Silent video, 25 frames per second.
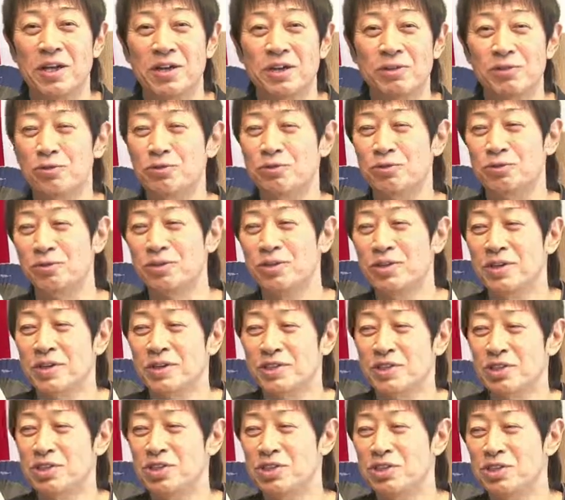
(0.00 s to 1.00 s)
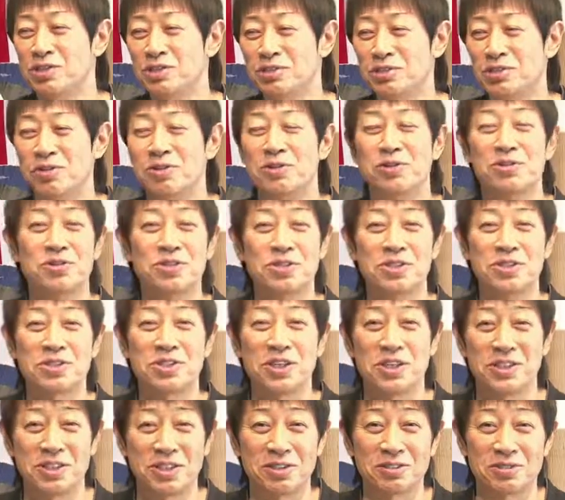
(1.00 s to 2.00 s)
この真の
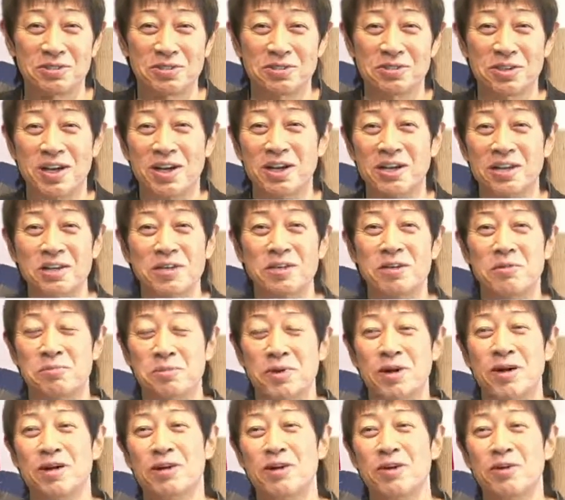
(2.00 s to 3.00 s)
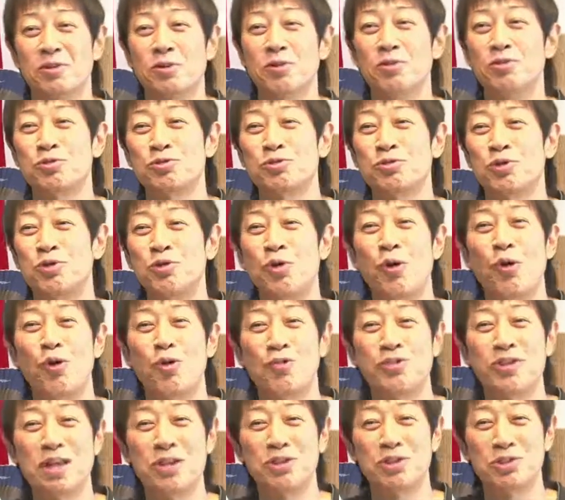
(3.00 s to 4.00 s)
姿というのは、まあ、本当の本
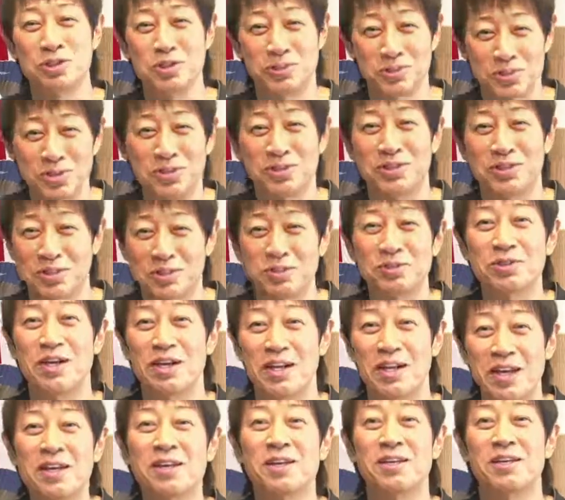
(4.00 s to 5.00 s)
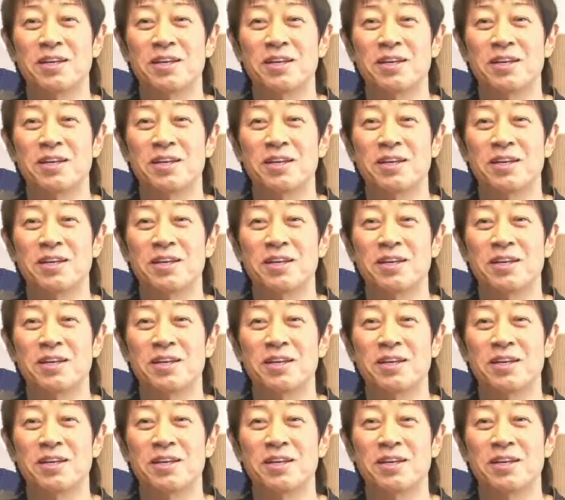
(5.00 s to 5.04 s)
音の自分っていうかね、